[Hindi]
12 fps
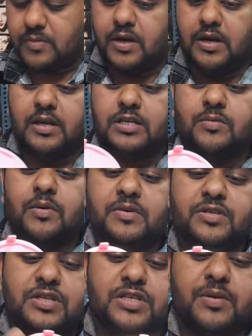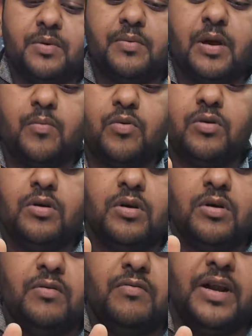आइए इसमें भी सिक्सटी में भी आपको
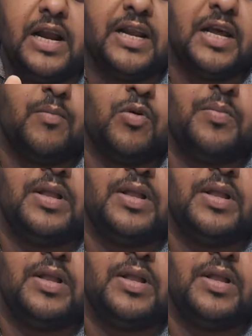वैरायटी आपको